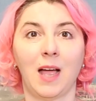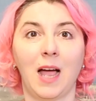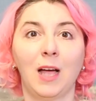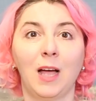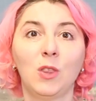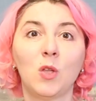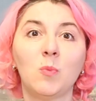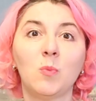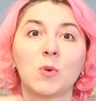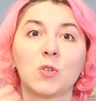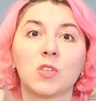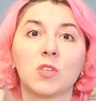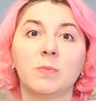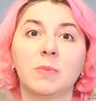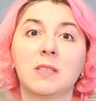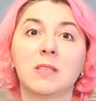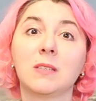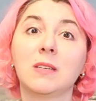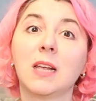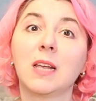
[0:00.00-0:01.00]
оно может
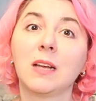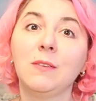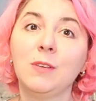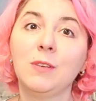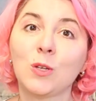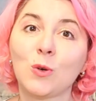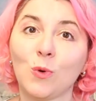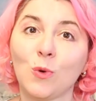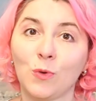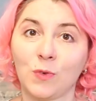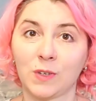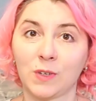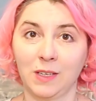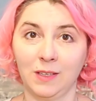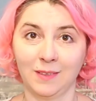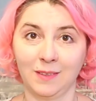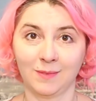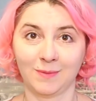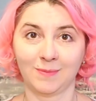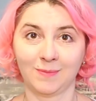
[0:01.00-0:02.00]
быть с
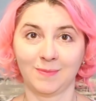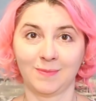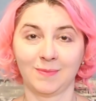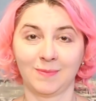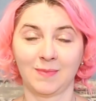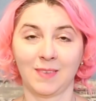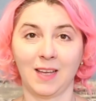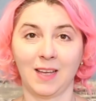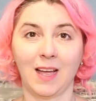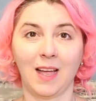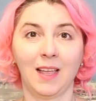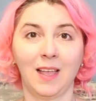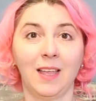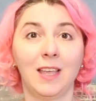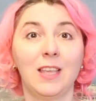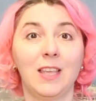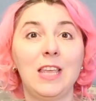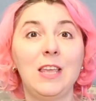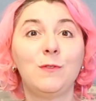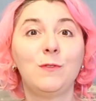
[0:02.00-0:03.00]
гравировкой.
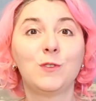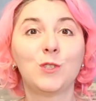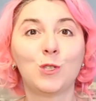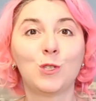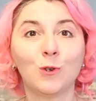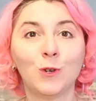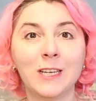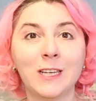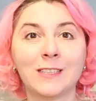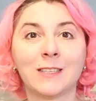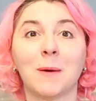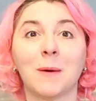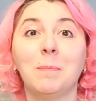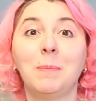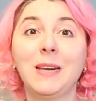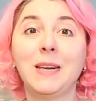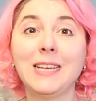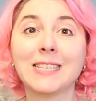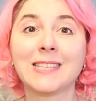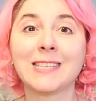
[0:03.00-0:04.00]
И все это
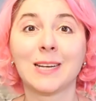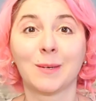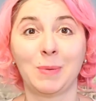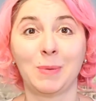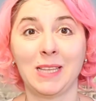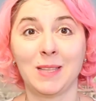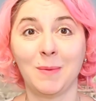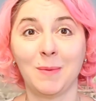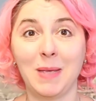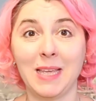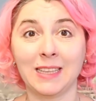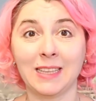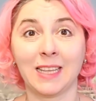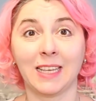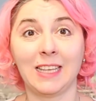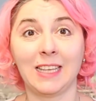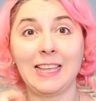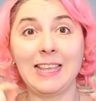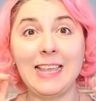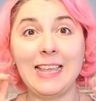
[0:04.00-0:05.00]
признак
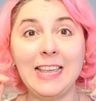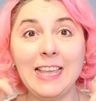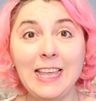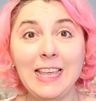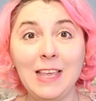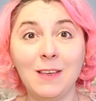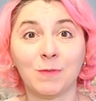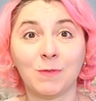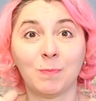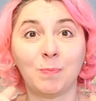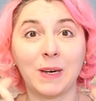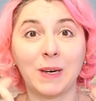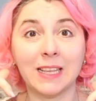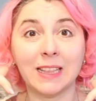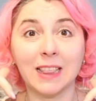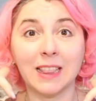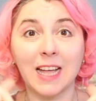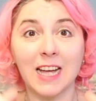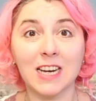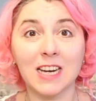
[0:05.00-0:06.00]
предмета и в
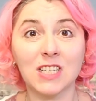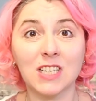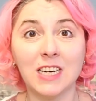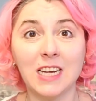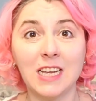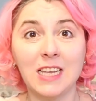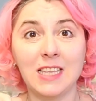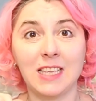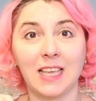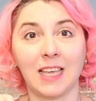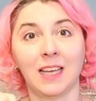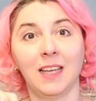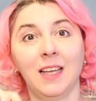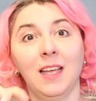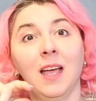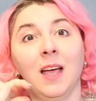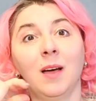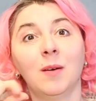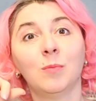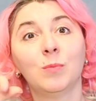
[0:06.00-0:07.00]
предложении
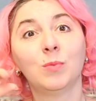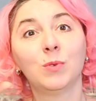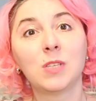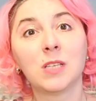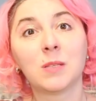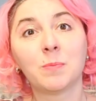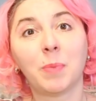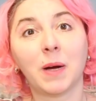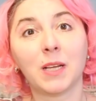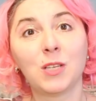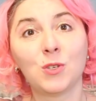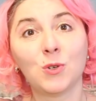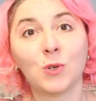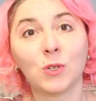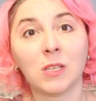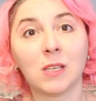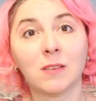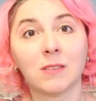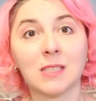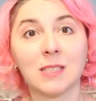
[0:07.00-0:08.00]
будет
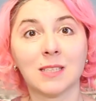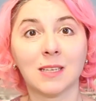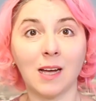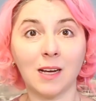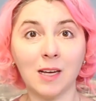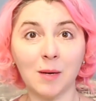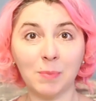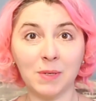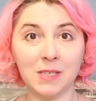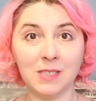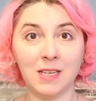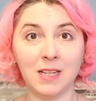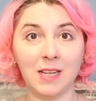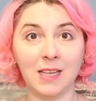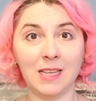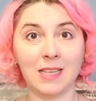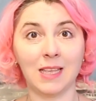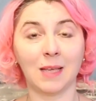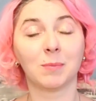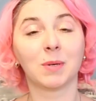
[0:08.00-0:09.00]
подчеркиваться как
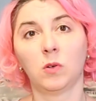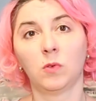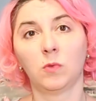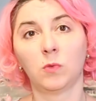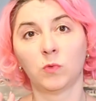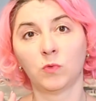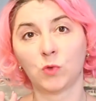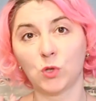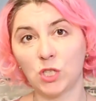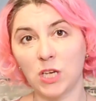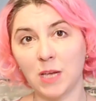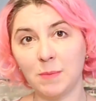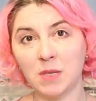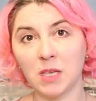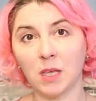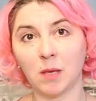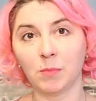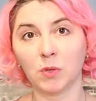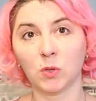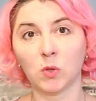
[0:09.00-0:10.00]
определение. В
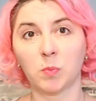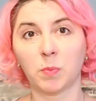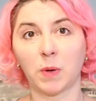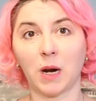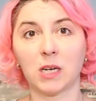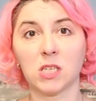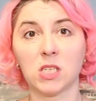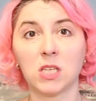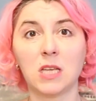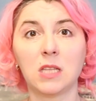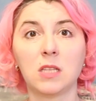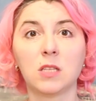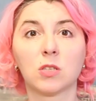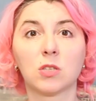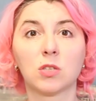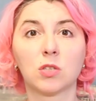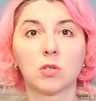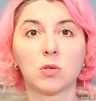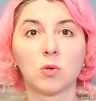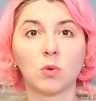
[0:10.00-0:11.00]
учебнике было упражнение
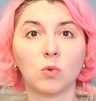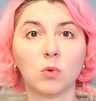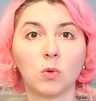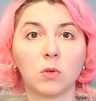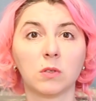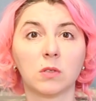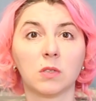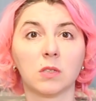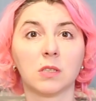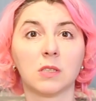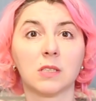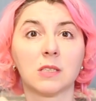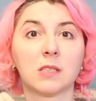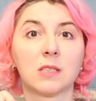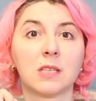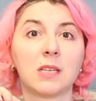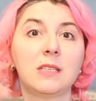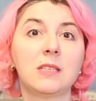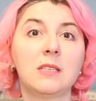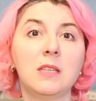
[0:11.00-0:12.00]
«стул э,
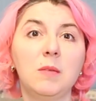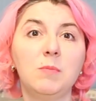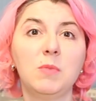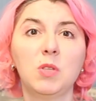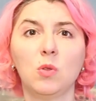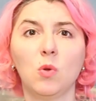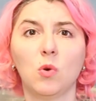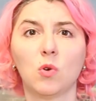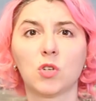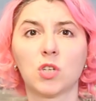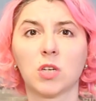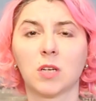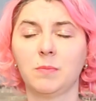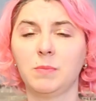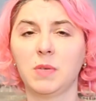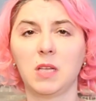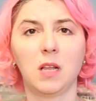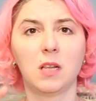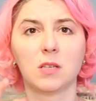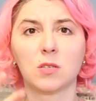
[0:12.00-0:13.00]
с резными
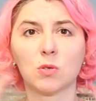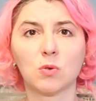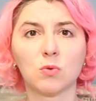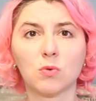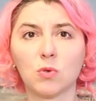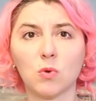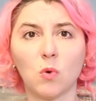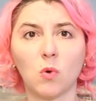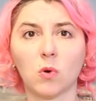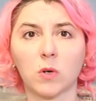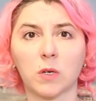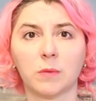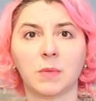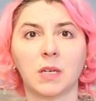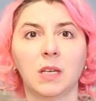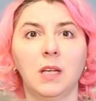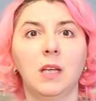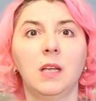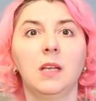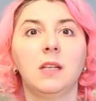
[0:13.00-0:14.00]
ножками» или «с узором»
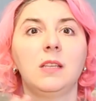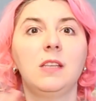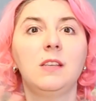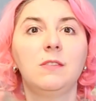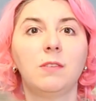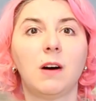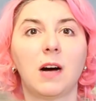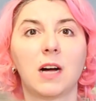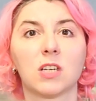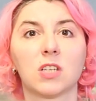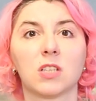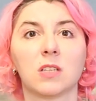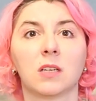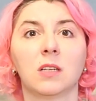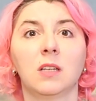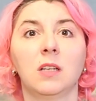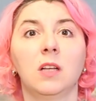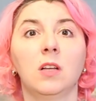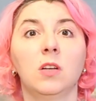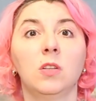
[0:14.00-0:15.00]
неважно.
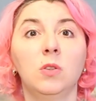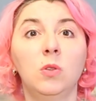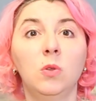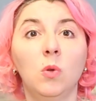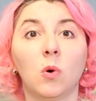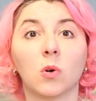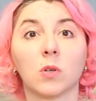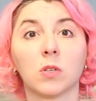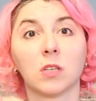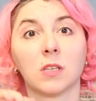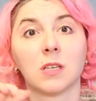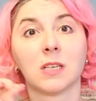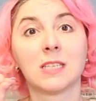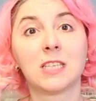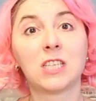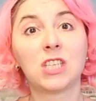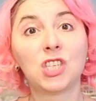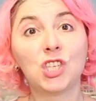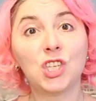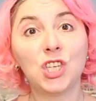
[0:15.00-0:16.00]
Но
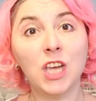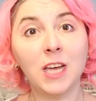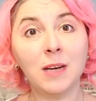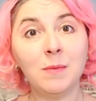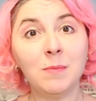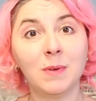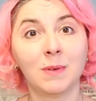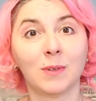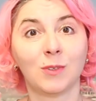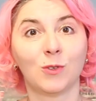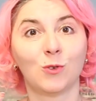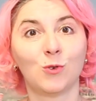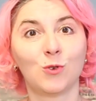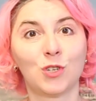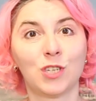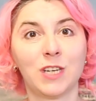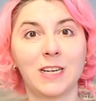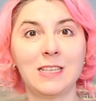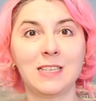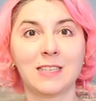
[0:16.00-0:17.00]
с чем
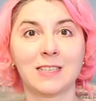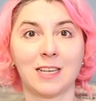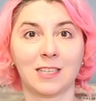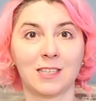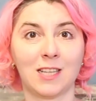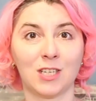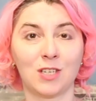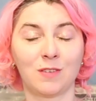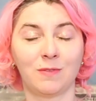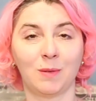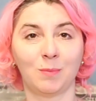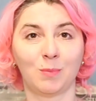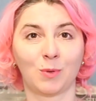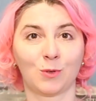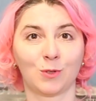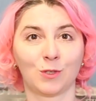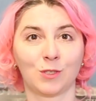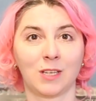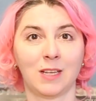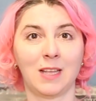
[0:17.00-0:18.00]
уже не задашь
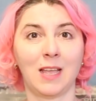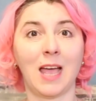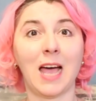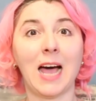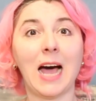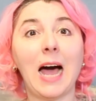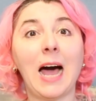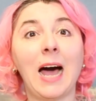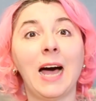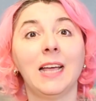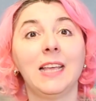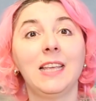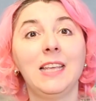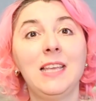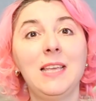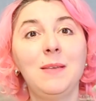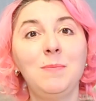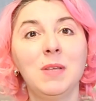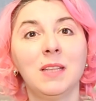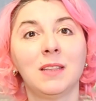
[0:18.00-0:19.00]
вопрос. А
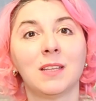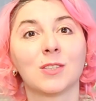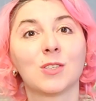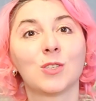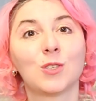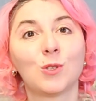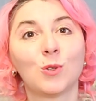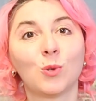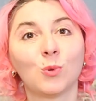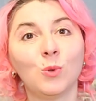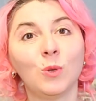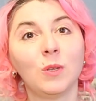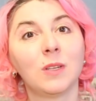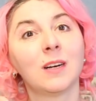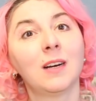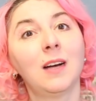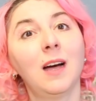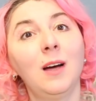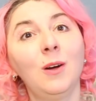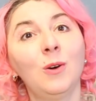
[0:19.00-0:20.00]
именно стул
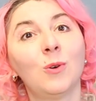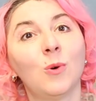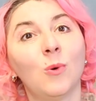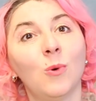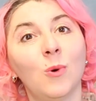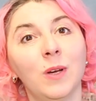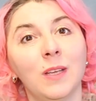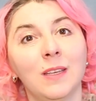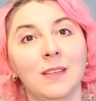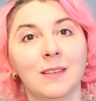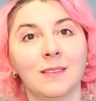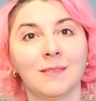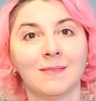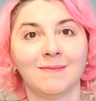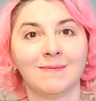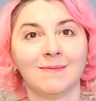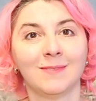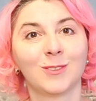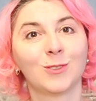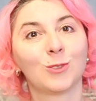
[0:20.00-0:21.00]
какой?
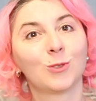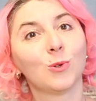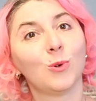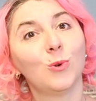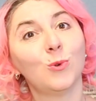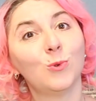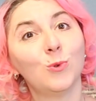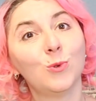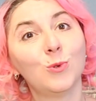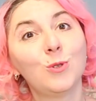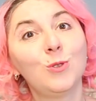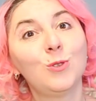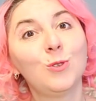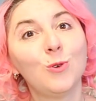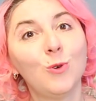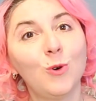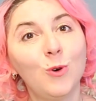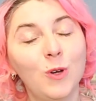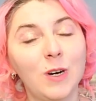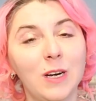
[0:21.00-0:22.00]
С
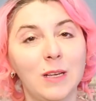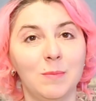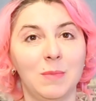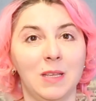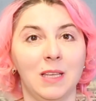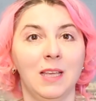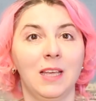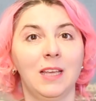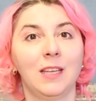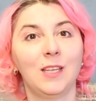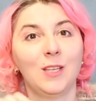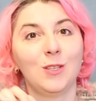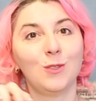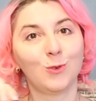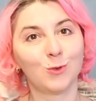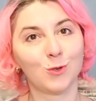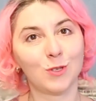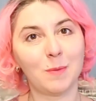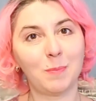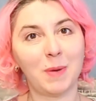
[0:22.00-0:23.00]
узорами. И
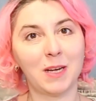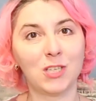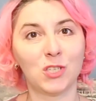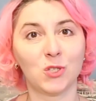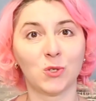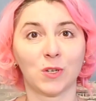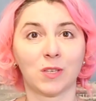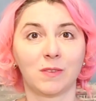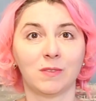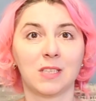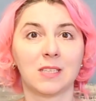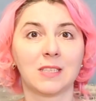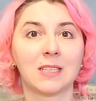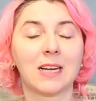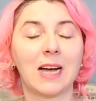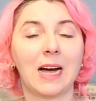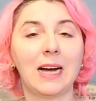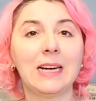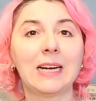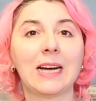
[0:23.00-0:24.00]
нужно подчеркивать,
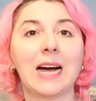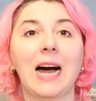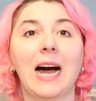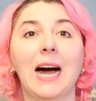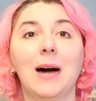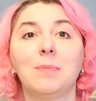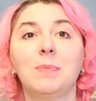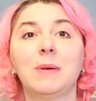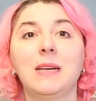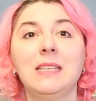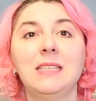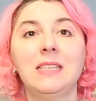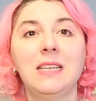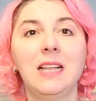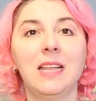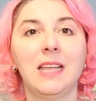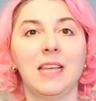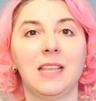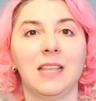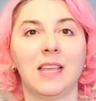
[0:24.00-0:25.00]
как
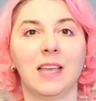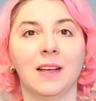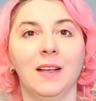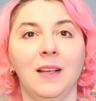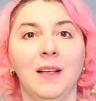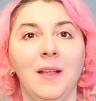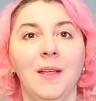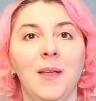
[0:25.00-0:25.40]
определение.